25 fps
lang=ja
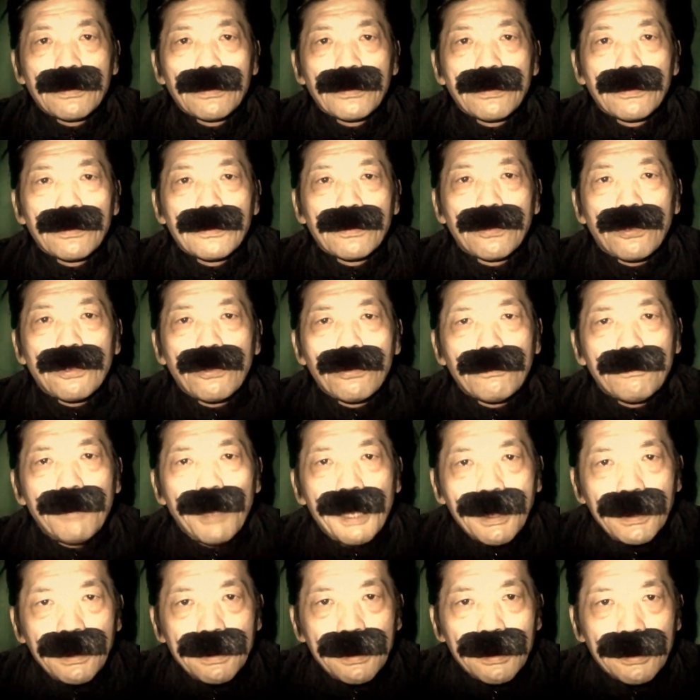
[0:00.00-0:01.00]
それを
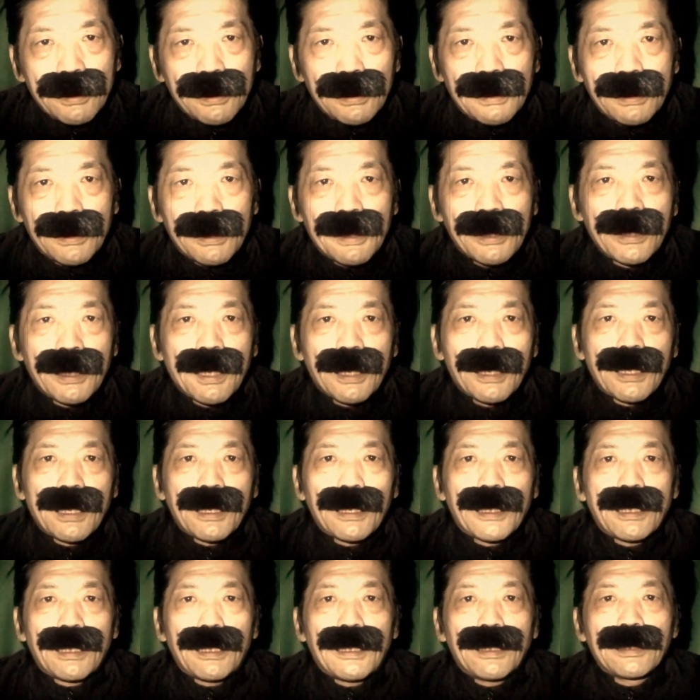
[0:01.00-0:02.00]
毎日しな
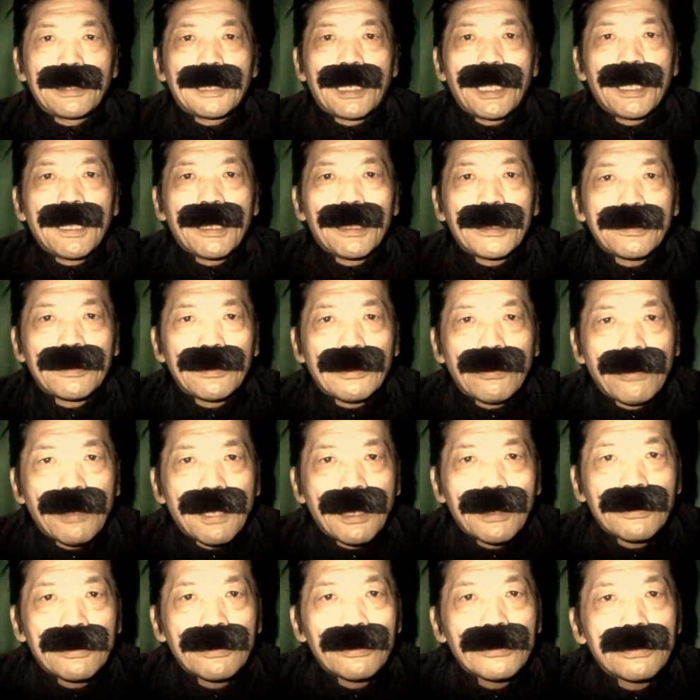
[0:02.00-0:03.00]
きゃいけなかったの
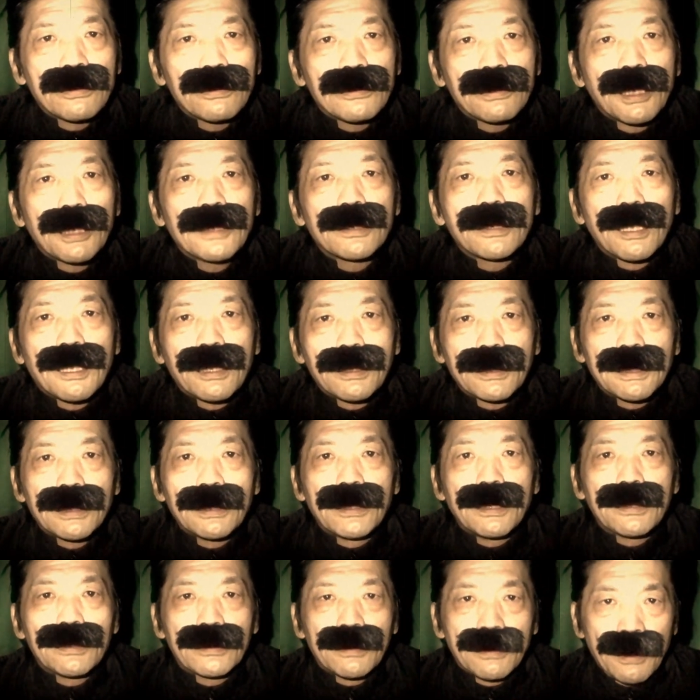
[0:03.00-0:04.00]
が苦痛だったらし
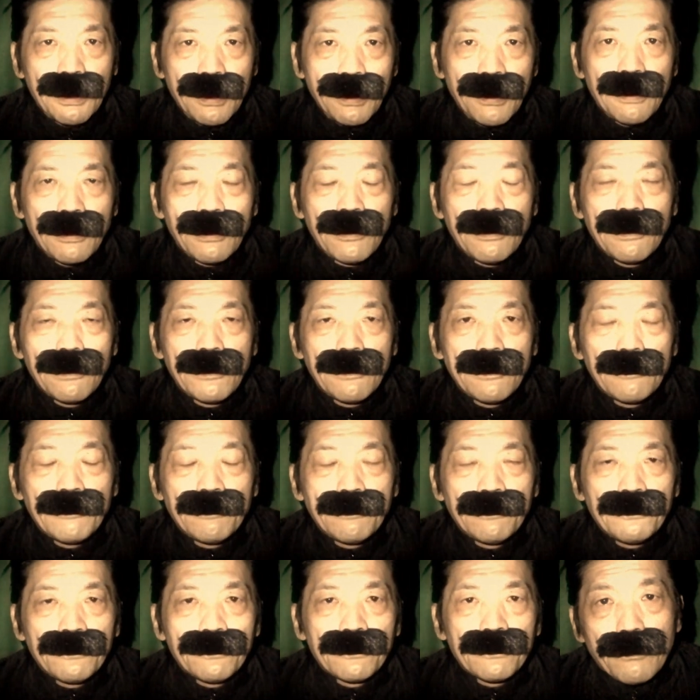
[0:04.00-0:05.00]
いですね。
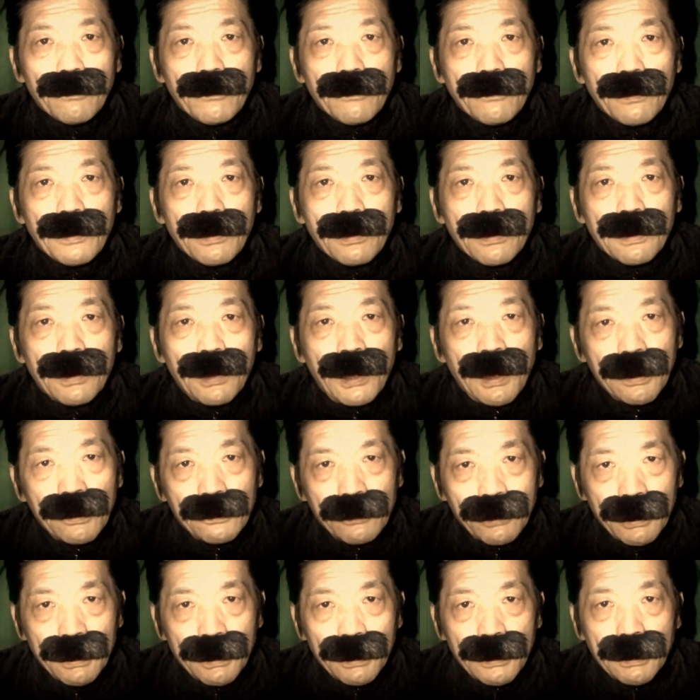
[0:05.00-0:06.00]
あ
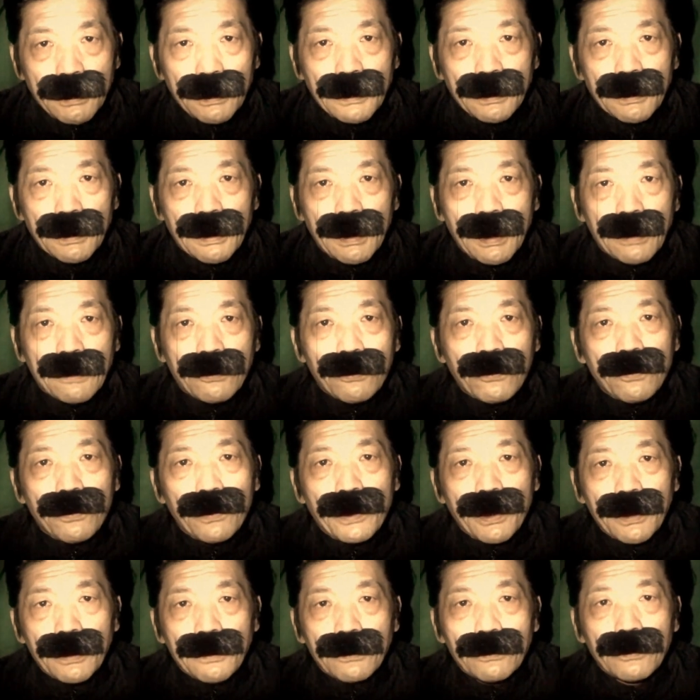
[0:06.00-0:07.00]
る日、学
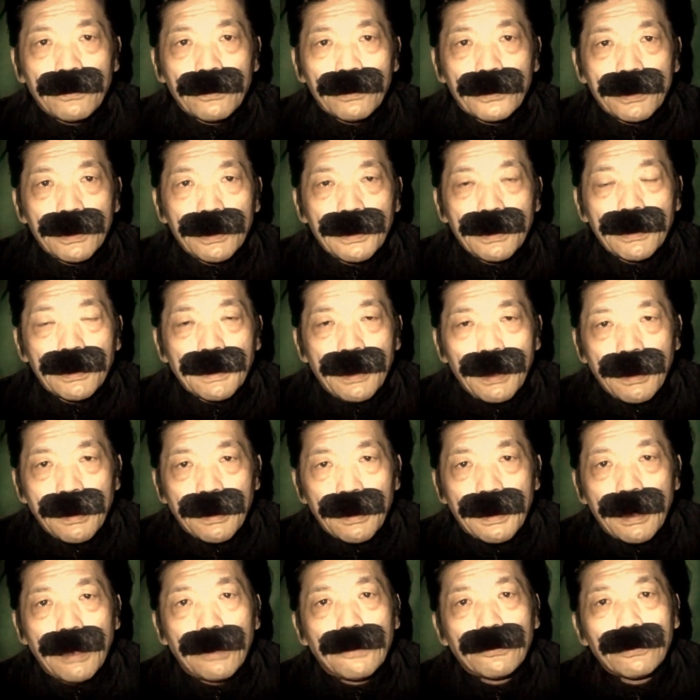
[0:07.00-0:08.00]
校へ行くのに
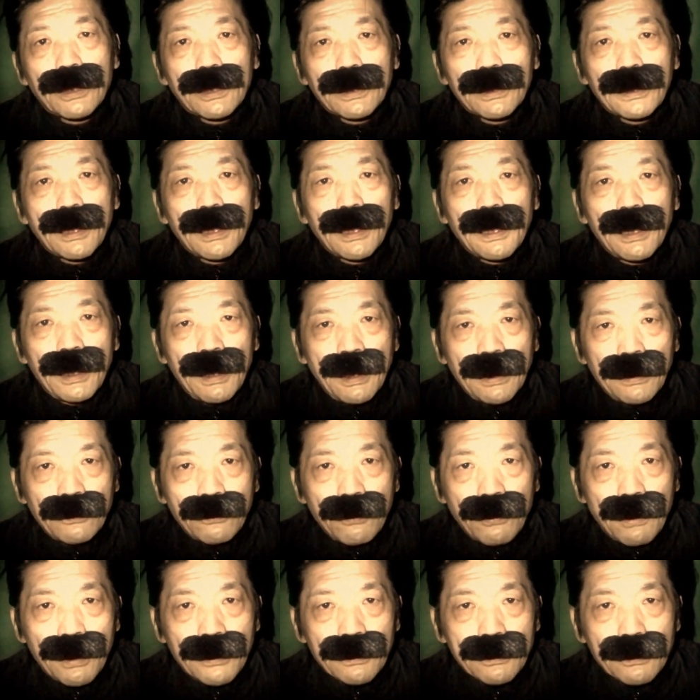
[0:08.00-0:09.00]
玄関を出て
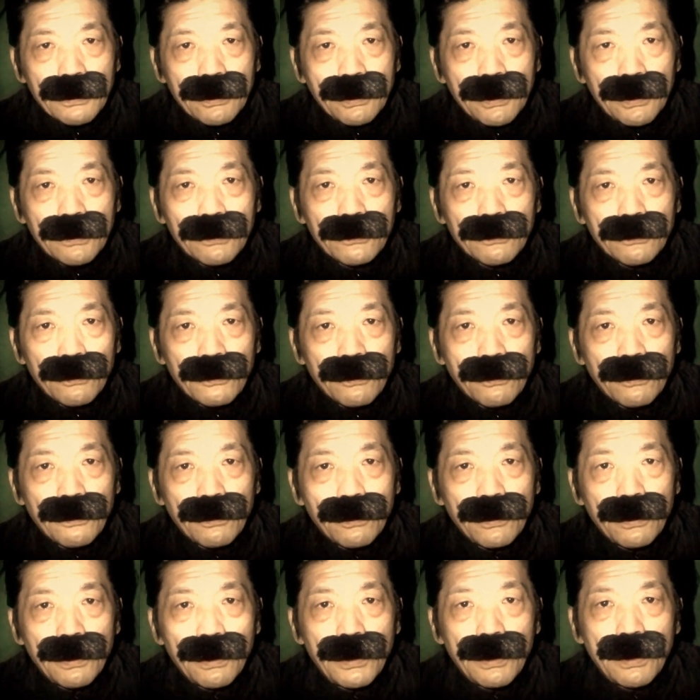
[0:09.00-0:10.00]
エントランスに行くと、
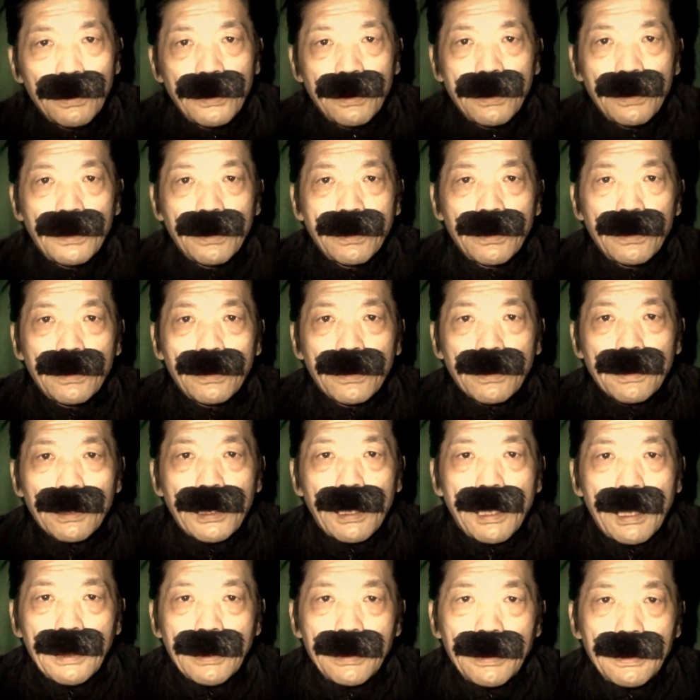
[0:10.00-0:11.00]

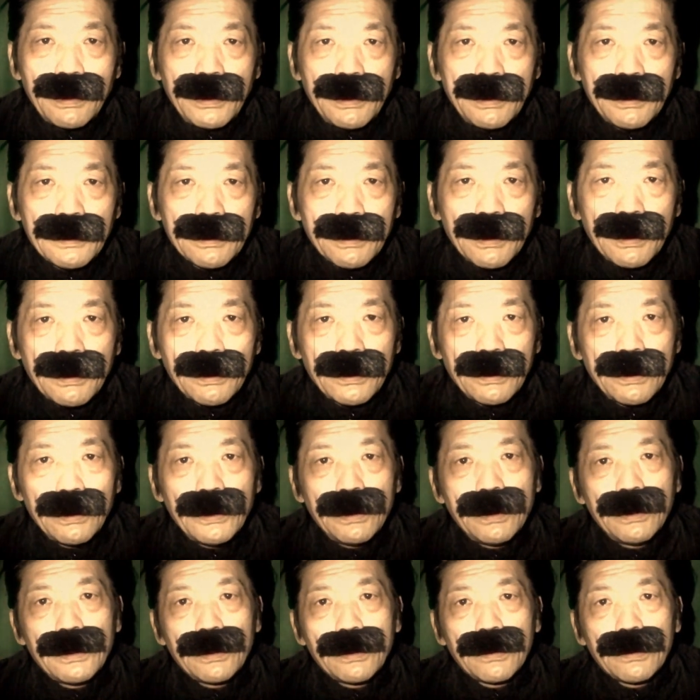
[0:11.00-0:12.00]
管理人さん
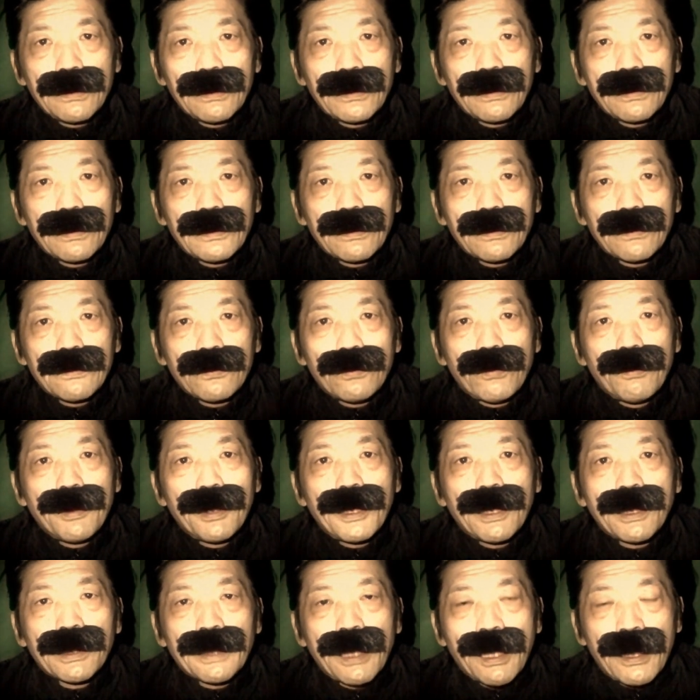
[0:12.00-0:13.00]
に止
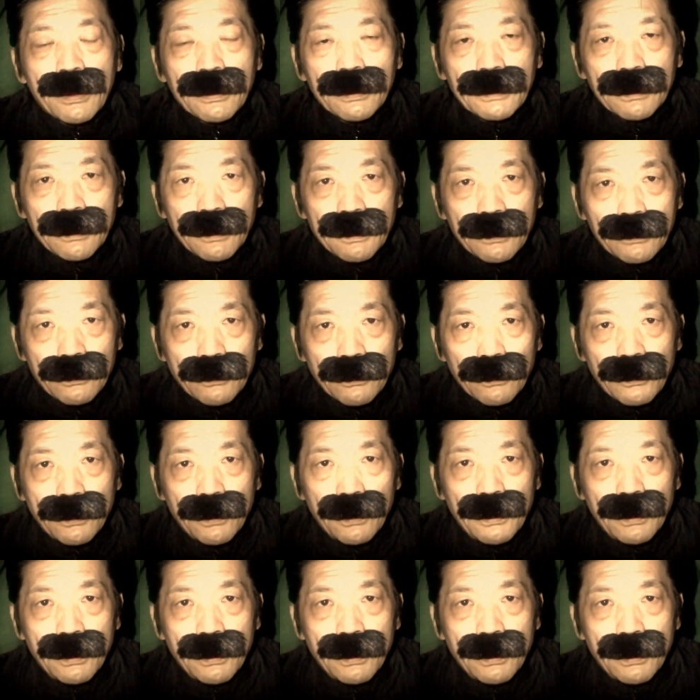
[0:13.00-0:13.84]
められたらしいんですよ。